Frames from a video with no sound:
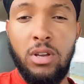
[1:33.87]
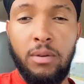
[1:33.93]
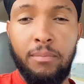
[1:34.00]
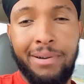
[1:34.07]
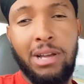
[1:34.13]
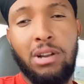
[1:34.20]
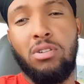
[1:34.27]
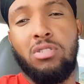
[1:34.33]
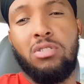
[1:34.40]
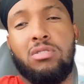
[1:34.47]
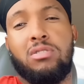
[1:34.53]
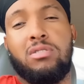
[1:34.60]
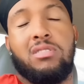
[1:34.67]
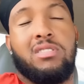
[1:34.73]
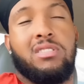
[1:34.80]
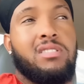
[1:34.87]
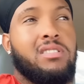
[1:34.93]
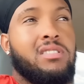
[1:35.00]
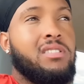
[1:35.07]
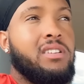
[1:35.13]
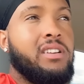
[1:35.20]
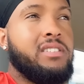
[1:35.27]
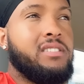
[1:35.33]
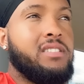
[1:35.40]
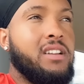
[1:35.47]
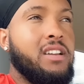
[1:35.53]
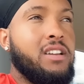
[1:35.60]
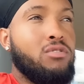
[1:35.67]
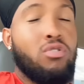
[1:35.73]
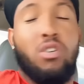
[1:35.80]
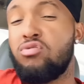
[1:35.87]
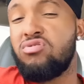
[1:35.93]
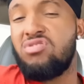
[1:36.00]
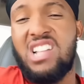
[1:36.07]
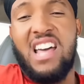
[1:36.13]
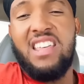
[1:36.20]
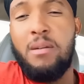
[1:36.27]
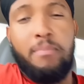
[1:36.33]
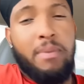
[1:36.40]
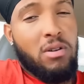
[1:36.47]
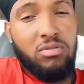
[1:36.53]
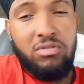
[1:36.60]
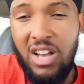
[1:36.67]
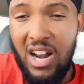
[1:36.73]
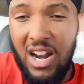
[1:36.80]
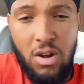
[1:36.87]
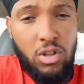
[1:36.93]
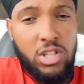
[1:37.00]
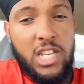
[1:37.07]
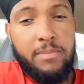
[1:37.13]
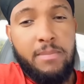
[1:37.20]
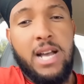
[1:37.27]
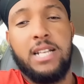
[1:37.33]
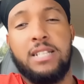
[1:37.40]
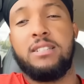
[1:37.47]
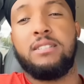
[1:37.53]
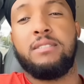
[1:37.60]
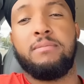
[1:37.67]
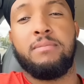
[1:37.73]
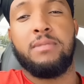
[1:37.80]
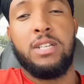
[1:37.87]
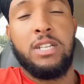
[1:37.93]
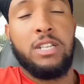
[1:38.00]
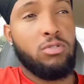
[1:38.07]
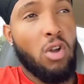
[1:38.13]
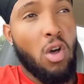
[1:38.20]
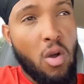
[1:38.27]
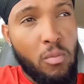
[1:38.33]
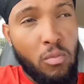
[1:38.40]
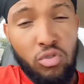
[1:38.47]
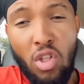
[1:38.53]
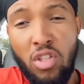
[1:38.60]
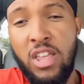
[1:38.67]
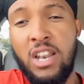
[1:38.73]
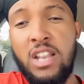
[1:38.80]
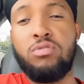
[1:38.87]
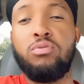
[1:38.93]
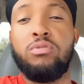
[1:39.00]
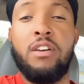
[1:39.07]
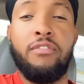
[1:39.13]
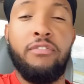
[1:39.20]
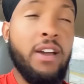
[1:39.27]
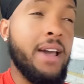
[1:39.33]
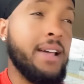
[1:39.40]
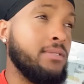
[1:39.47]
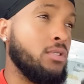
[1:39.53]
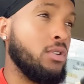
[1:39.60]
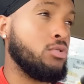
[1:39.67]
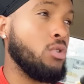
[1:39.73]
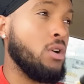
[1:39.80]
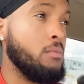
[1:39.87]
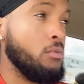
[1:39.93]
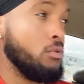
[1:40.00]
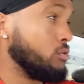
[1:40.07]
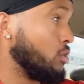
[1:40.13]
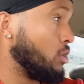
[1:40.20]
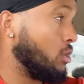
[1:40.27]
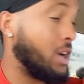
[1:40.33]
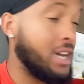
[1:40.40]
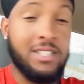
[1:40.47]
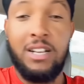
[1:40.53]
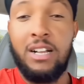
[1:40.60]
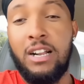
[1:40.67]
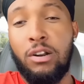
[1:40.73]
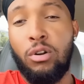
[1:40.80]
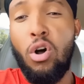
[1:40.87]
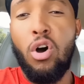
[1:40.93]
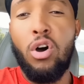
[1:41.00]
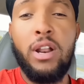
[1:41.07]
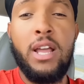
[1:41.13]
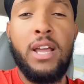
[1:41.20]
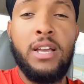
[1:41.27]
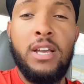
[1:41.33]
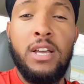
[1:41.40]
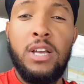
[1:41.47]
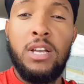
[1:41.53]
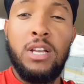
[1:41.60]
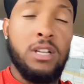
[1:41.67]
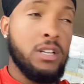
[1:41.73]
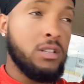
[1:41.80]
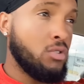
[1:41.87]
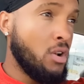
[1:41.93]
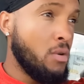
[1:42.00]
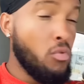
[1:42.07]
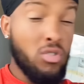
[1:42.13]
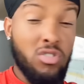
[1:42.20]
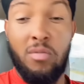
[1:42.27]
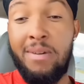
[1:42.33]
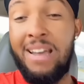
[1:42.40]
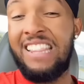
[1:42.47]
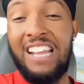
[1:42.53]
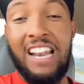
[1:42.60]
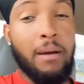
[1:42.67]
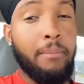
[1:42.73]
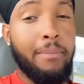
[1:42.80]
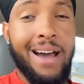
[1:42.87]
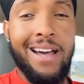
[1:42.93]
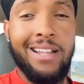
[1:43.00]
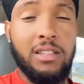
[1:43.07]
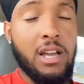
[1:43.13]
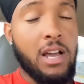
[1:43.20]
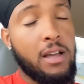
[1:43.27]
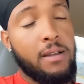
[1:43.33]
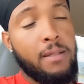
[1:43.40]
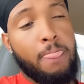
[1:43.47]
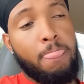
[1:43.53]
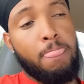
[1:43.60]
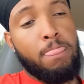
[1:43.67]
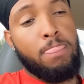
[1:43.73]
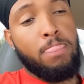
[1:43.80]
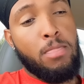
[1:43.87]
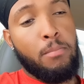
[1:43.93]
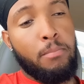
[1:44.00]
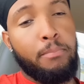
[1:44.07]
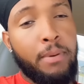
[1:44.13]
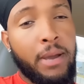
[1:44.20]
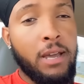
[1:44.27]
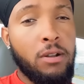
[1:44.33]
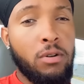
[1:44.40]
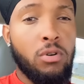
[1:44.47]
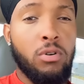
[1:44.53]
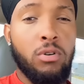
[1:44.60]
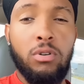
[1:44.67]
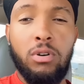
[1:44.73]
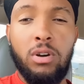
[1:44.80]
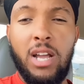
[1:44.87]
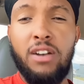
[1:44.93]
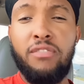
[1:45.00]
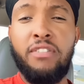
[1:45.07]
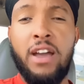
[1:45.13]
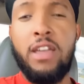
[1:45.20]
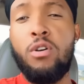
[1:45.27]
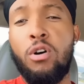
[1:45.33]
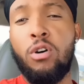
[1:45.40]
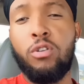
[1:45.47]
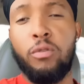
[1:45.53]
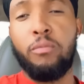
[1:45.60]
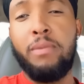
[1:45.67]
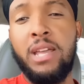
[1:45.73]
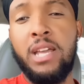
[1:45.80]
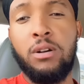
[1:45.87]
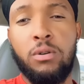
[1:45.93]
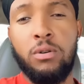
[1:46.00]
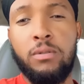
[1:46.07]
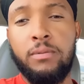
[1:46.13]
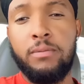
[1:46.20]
Pero, este, no soy nadie para juzgar a los demás. Todo el mundo tiene su defecto, todo el mundo hace errores, todo el mundo mete la pata, pero él falló conmigo.